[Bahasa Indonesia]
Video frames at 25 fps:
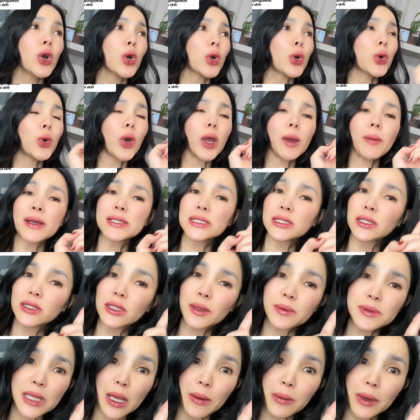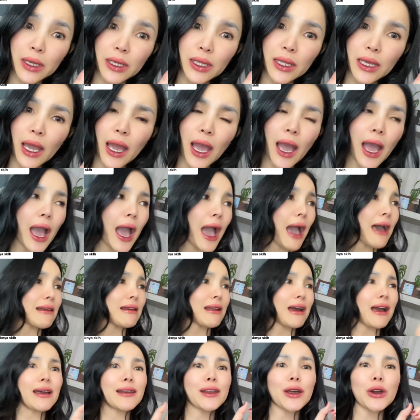gue masih tetap sama dia
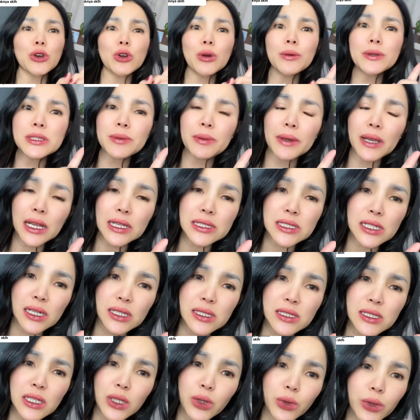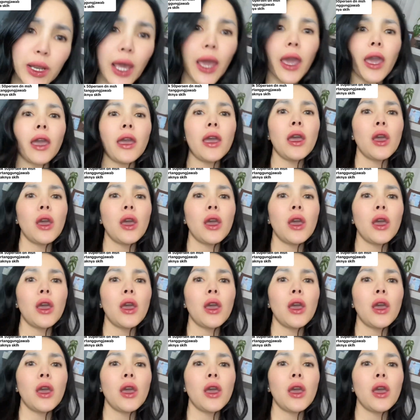anak-anak gue masih pada kecil-kecil udah